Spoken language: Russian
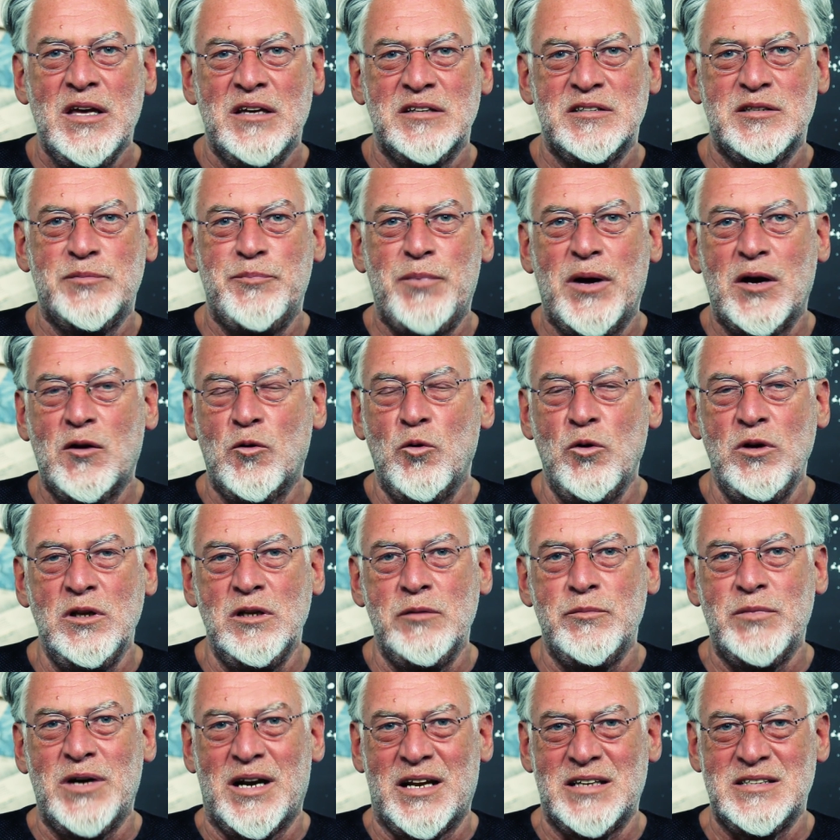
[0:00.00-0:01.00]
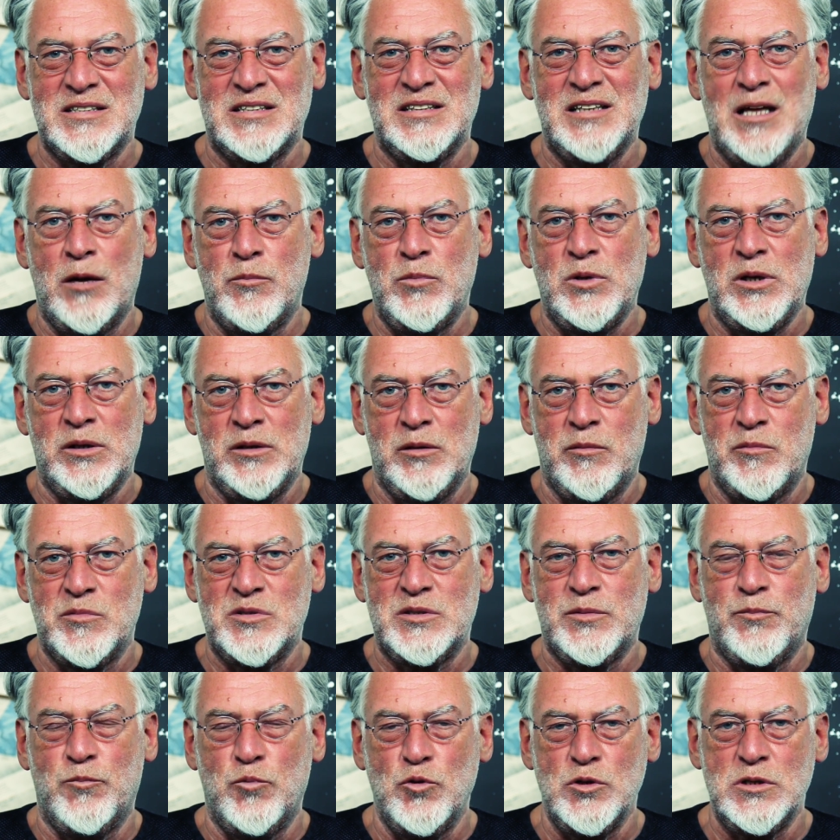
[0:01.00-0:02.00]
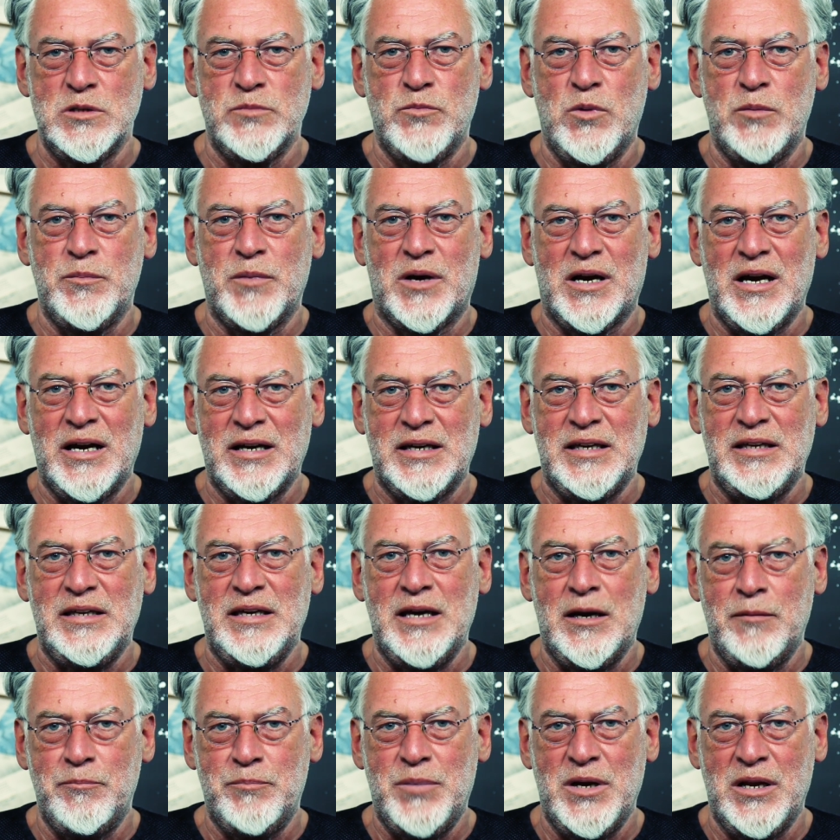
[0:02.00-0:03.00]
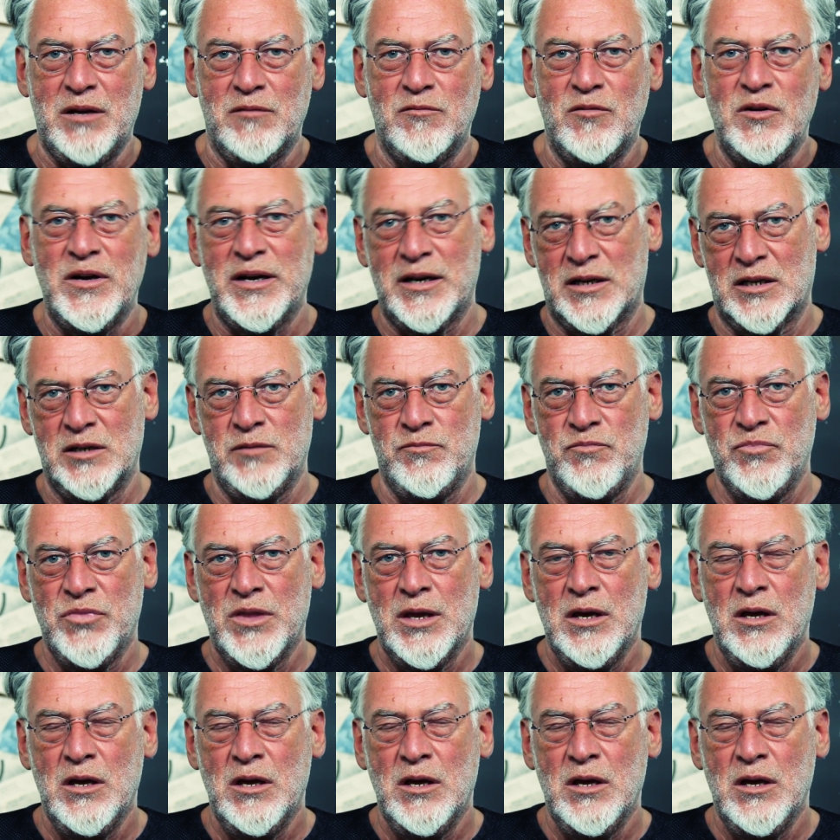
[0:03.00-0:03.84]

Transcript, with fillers: спокойным и расслабленным способом, как я привык.